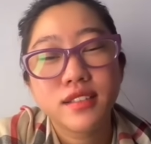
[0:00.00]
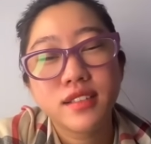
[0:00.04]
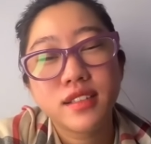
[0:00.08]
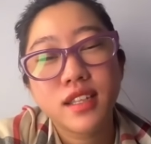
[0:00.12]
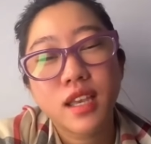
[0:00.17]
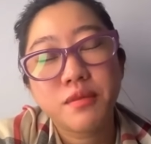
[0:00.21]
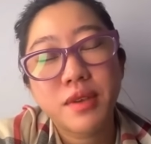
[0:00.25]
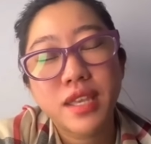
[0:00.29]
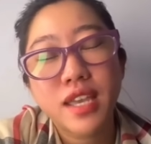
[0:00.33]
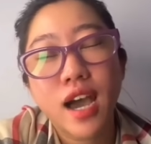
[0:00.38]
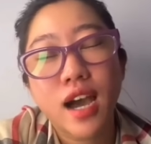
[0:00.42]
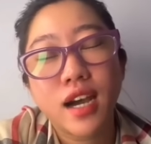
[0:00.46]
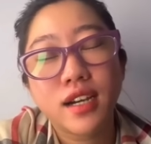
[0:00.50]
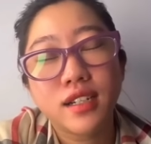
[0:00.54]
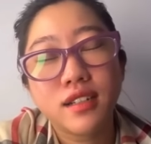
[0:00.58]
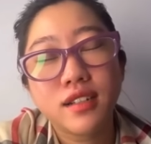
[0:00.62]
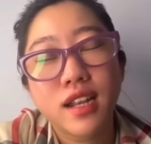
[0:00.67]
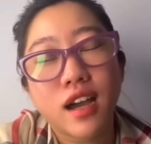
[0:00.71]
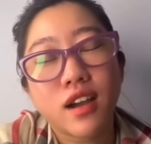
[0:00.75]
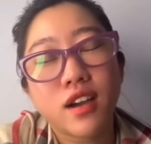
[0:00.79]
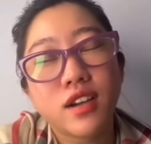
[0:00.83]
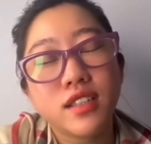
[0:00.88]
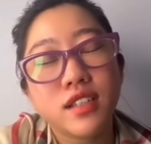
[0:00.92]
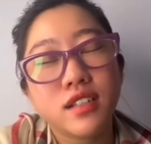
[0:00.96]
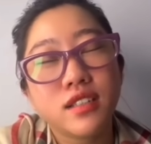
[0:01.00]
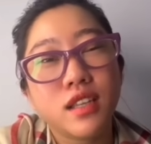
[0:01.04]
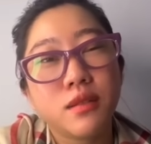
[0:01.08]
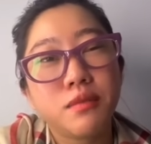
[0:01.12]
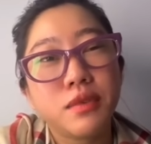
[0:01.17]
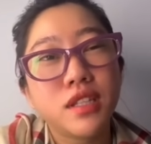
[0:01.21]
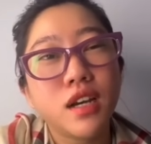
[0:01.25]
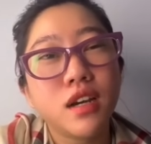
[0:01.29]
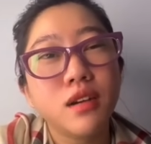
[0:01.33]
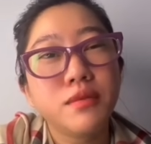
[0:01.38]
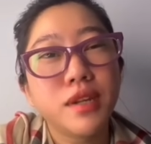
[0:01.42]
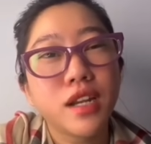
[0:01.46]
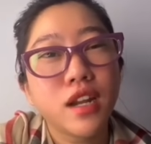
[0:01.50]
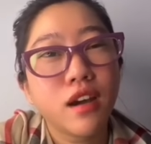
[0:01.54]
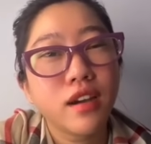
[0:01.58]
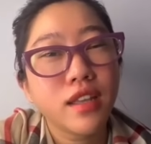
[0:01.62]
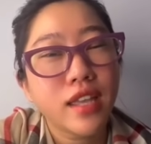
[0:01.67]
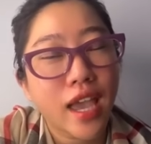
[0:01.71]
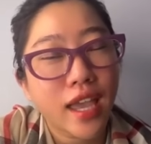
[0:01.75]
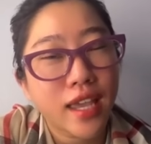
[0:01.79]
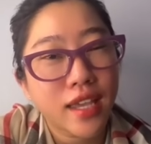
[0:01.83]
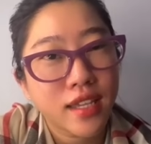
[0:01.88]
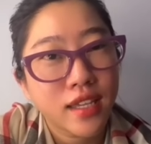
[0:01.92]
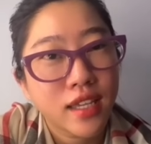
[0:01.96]
thì bây giờ là coi như chị Phú Tư mới nói
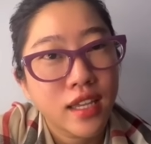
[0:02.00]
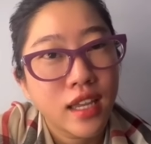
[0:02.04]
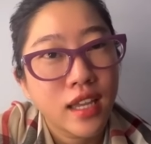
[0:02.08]
vậy